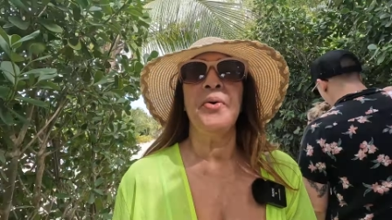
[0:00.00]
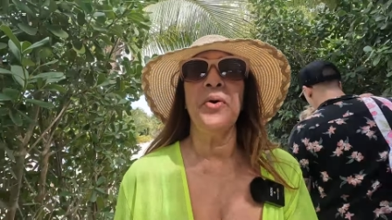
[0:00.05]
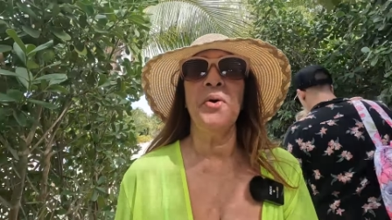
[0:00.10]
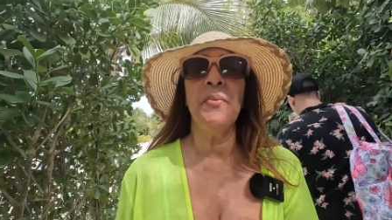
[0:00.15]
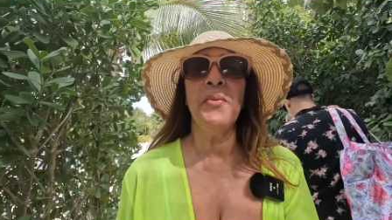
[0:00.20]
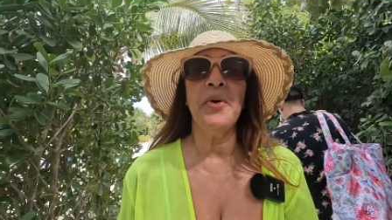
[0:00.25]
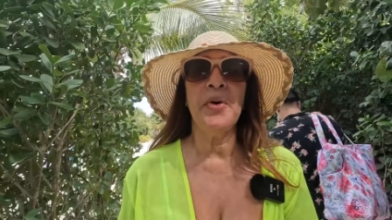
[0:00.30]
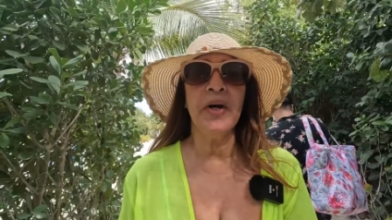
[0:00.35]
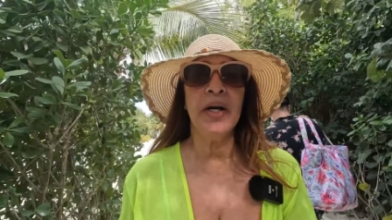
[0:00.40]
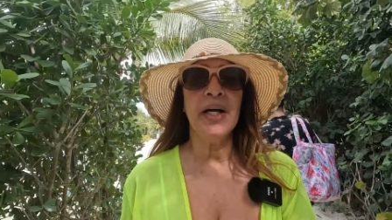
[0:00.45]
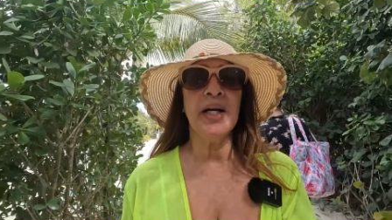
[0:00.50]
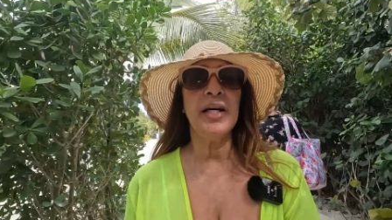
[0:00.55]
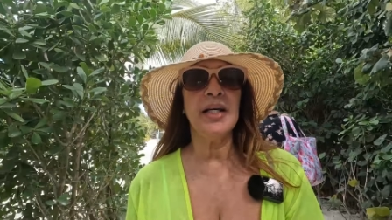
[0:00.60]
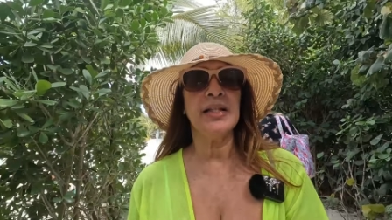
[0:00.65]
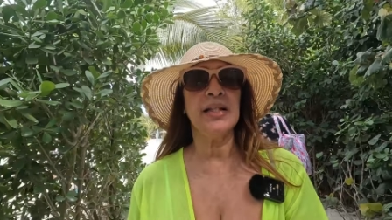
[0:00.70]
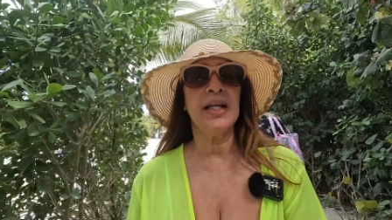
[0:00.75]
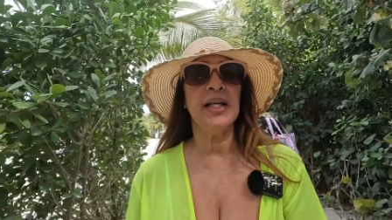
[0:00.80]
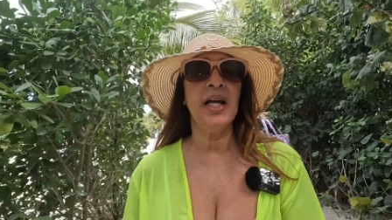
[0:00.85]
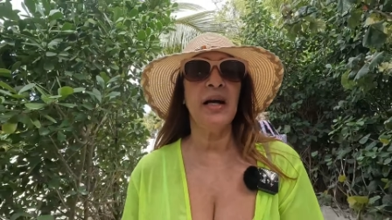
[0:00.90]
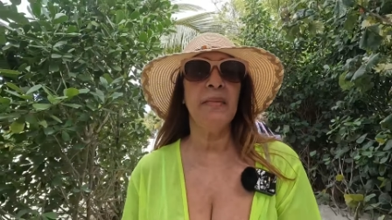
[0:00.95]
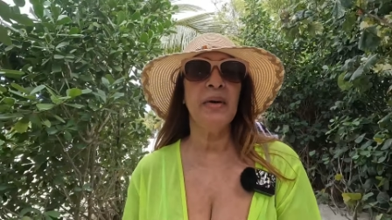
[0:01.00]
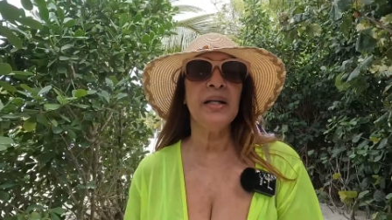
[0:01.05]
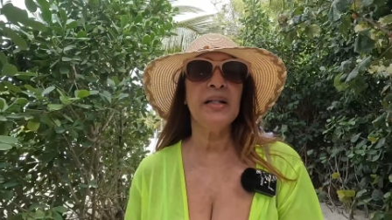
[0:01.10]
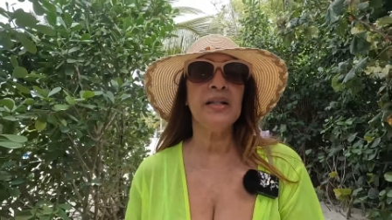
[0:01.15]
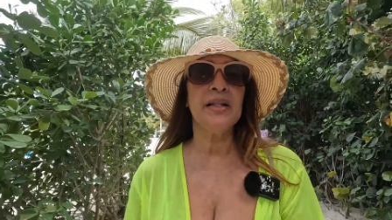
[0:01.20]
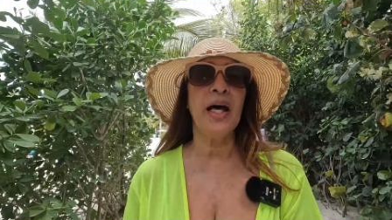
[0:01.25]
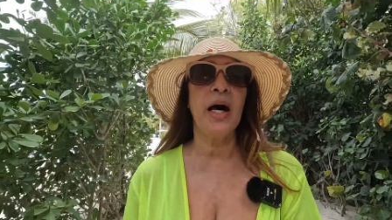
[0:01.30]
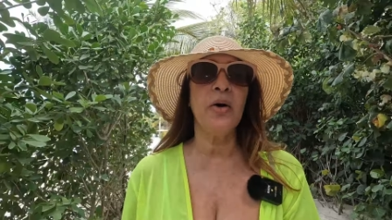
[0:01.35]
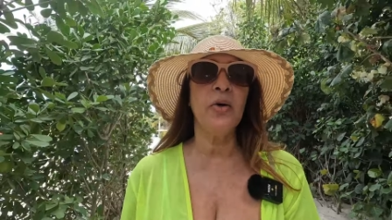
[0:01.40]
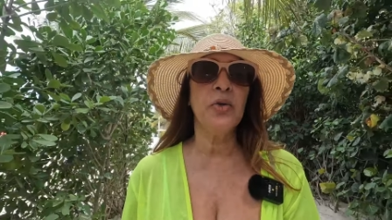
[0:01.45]
cómo es. Se llama
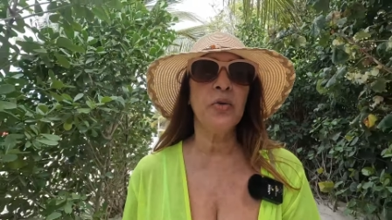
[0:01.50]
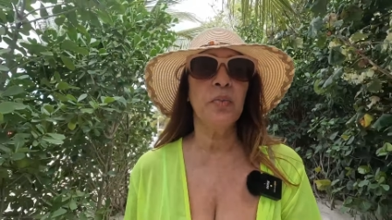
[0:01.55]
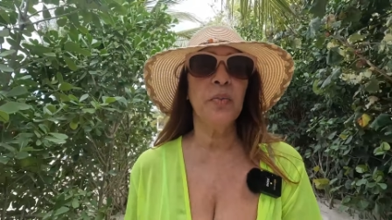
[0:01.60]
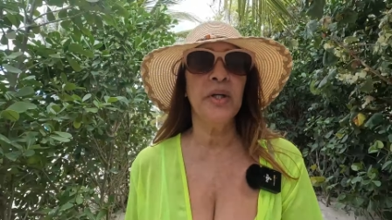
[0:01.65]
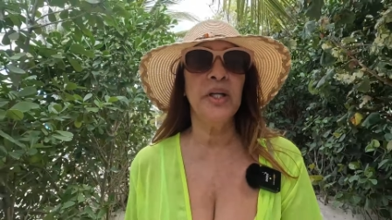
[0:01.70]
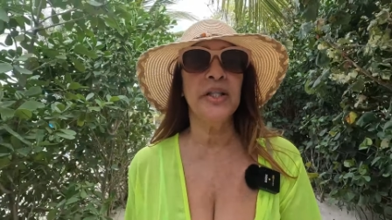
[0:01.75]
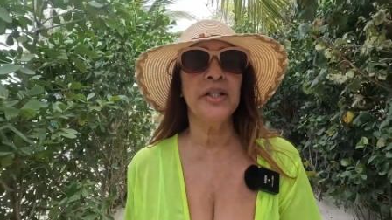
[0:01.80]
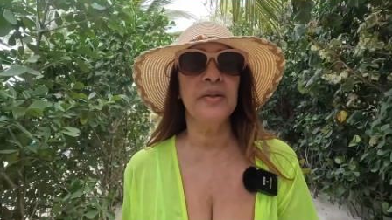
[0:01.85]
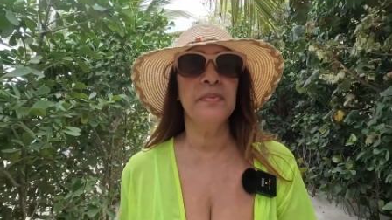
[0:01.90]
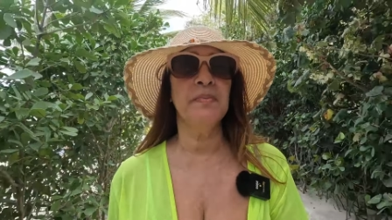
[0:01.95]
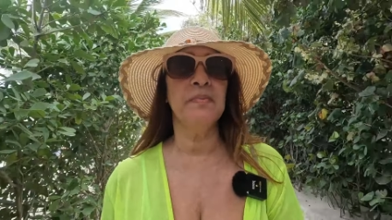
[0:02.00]
South Beach.